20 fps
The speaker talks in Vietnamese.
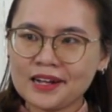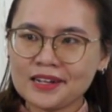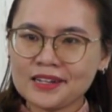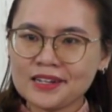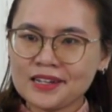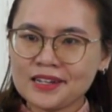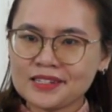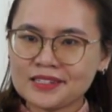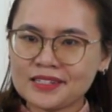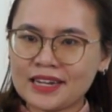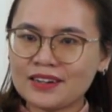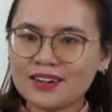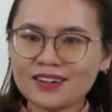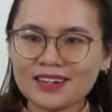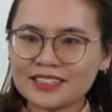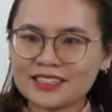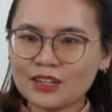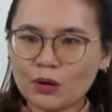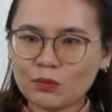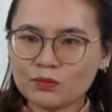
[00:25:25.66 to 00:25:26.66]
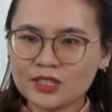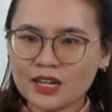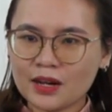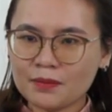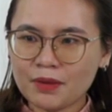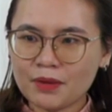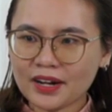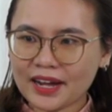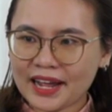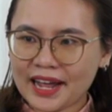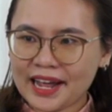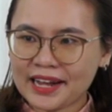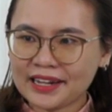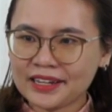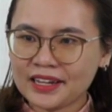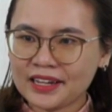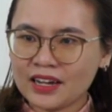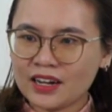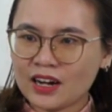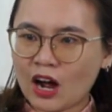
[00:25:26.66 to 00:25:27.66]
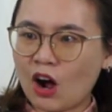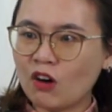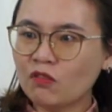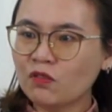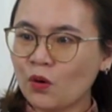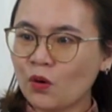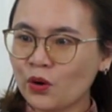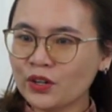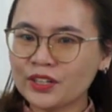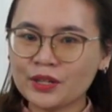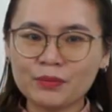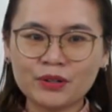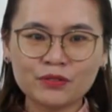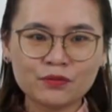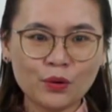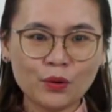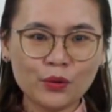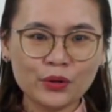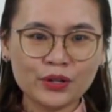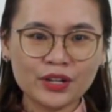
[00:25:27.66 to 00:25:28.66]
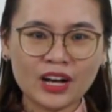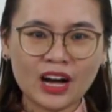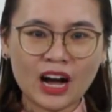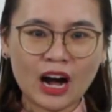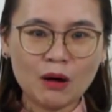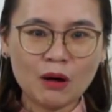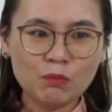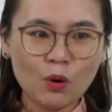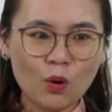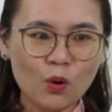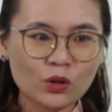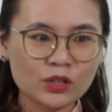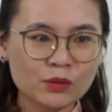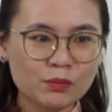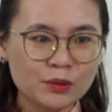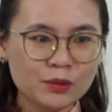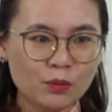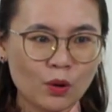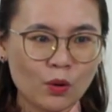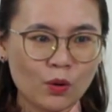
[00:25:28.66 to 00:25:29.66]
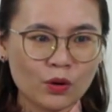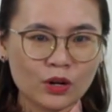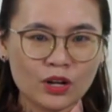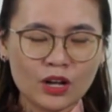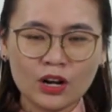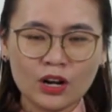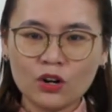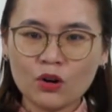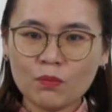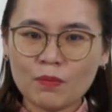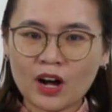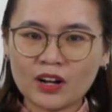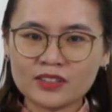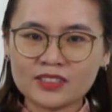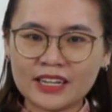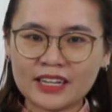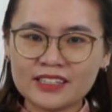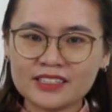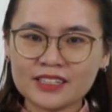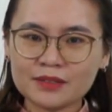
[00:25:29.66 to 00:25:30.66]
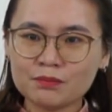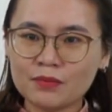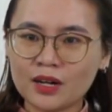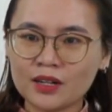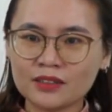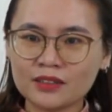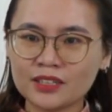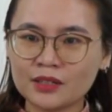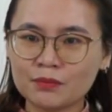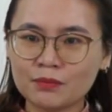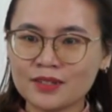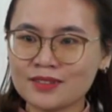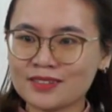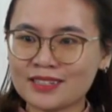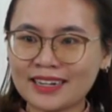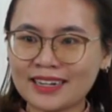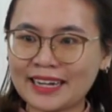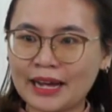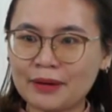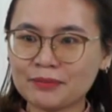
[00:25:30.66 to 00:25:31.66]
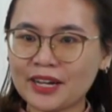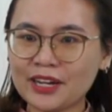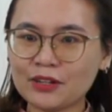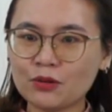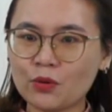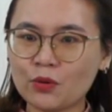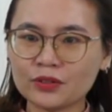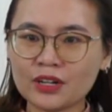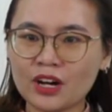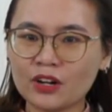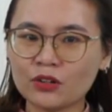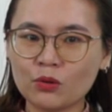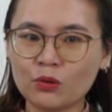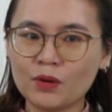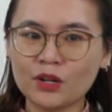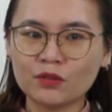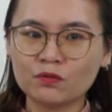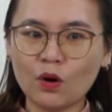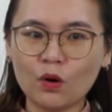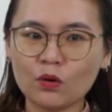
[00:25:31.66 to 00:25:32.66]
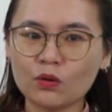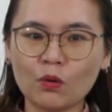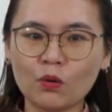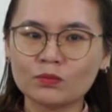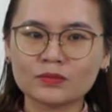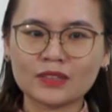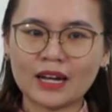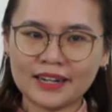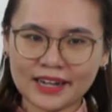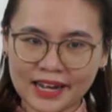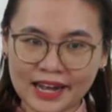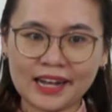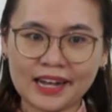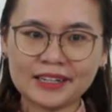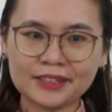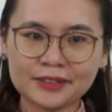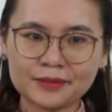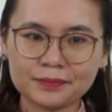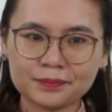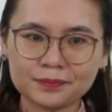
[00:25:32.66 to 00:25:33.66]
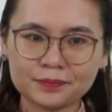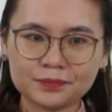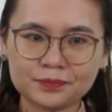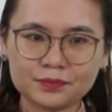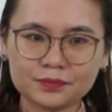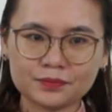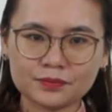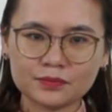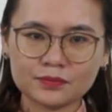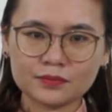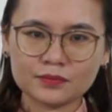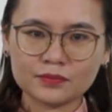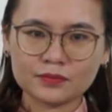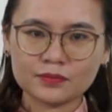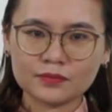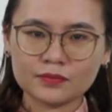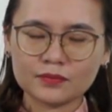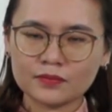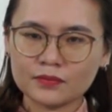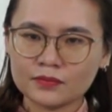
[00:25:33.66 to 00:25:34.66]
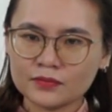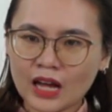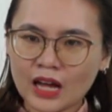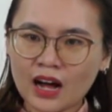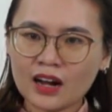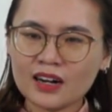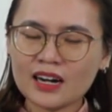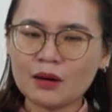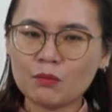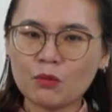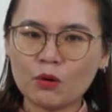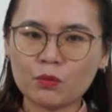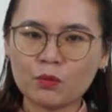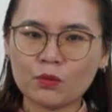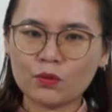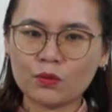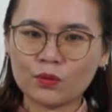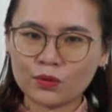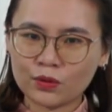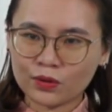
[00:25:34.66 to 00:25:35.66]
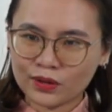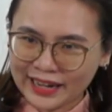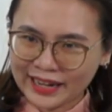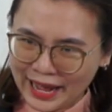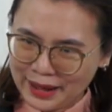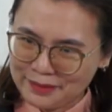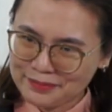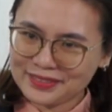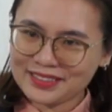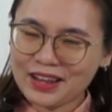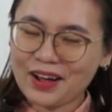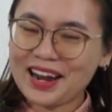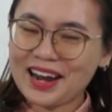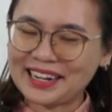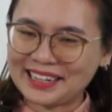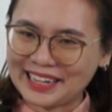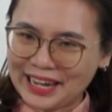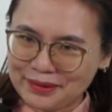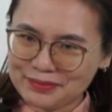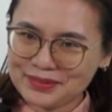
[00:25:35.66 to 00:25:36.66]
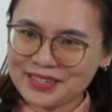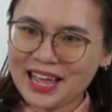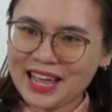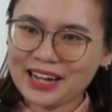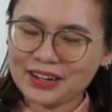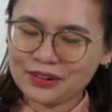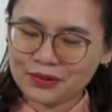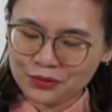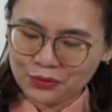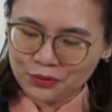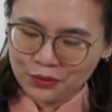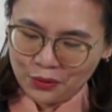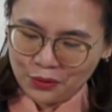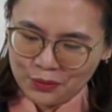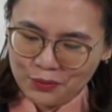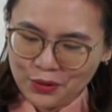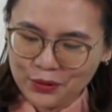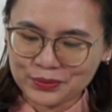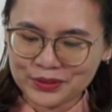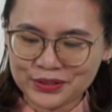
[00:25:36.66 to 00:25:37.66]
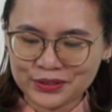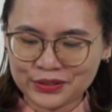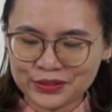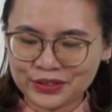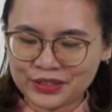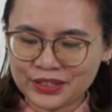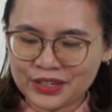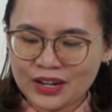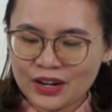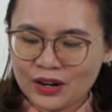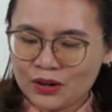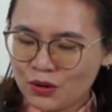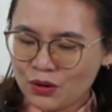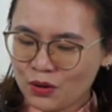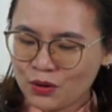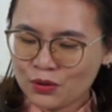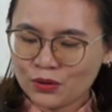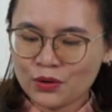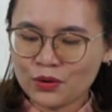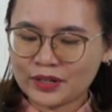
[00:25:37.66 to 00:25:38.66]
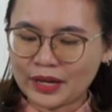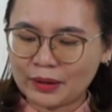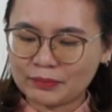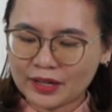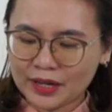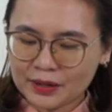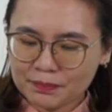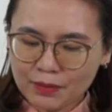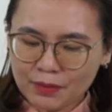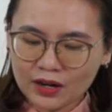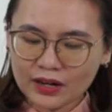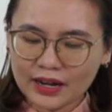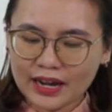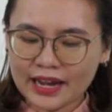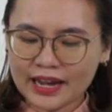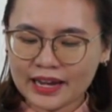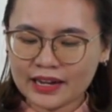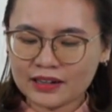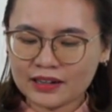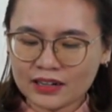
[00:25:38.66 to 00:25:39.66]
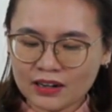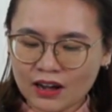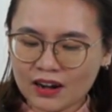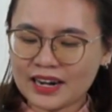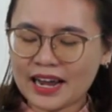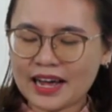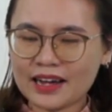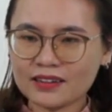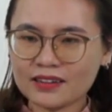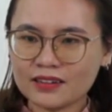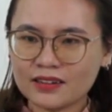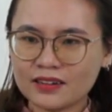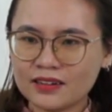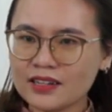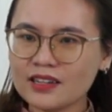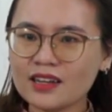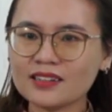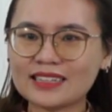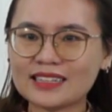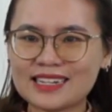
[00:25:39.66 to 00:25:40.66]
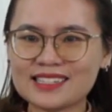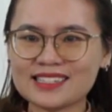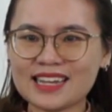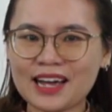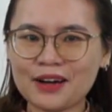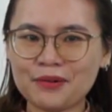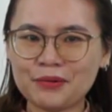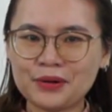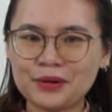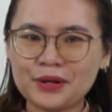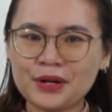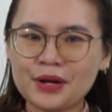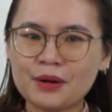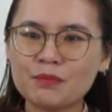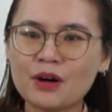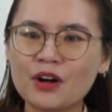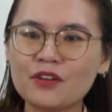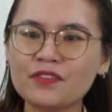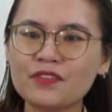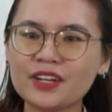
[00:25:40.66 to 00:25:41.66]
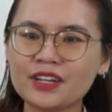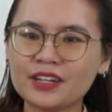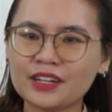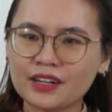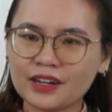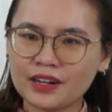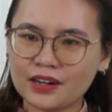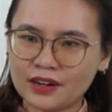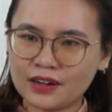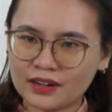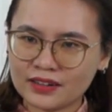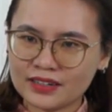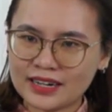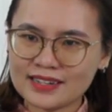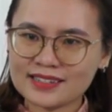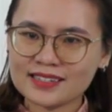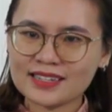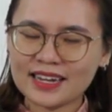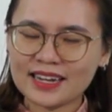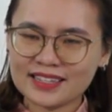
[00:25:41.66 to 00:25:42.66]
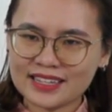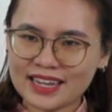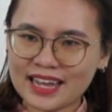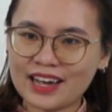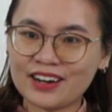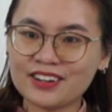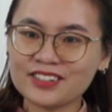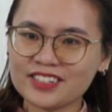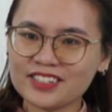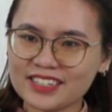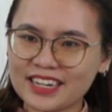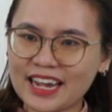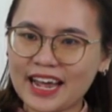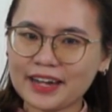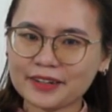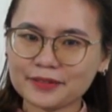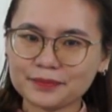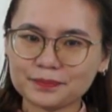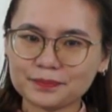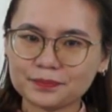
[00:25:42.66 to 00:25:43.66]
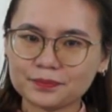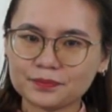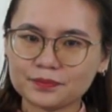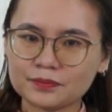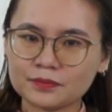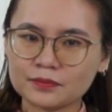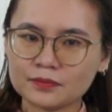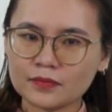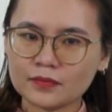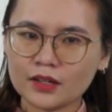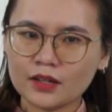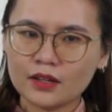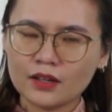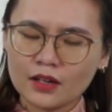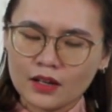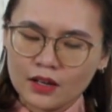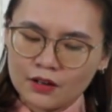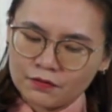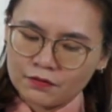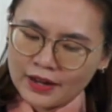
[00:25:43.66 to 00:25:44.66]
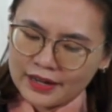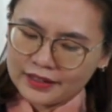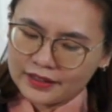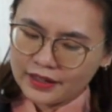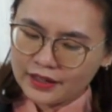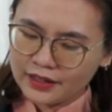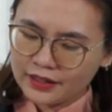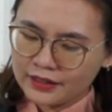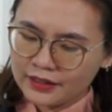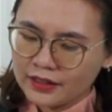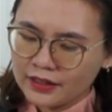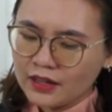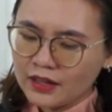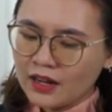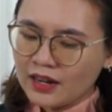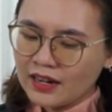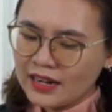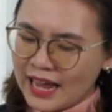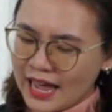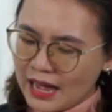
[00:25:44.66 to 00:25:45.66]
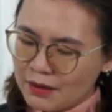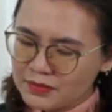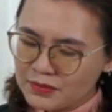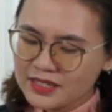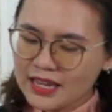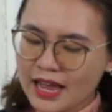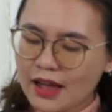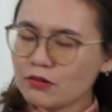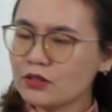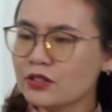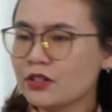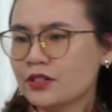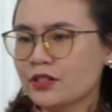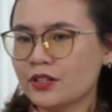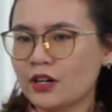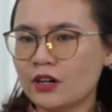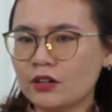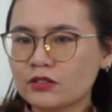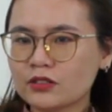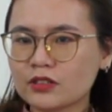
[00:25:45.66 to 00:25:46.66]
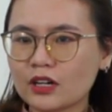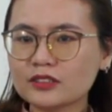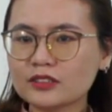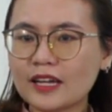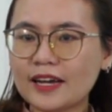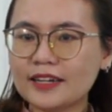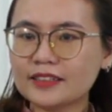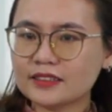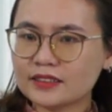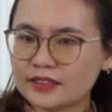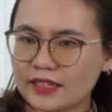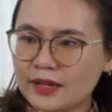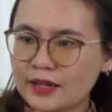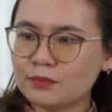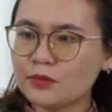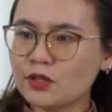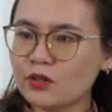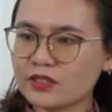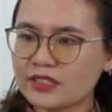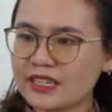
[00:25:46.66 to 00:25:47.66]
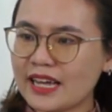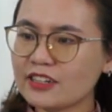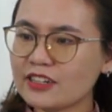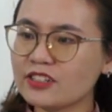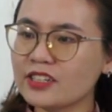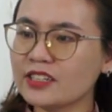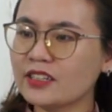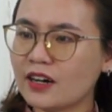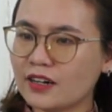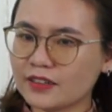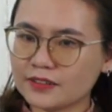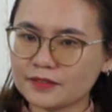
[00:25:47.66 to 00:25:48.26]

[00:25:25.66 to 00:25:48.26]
sẽ rất là trông trên bất an họ vui thì mình vui họ buồn thì mình buồn lúc mà họ chỉ trích mình thì mình sẽ cảm thấy cuộc đời của mình vô cùng tệ hại đó là một cảm đó là cảm giác của một người luôn luôn cảm thấy bất an lo lắng lý do tại sao bởi vì họ đã xây nhà ở trên cát vậy thì làm sao người nữ có thể tìm được giá trị thật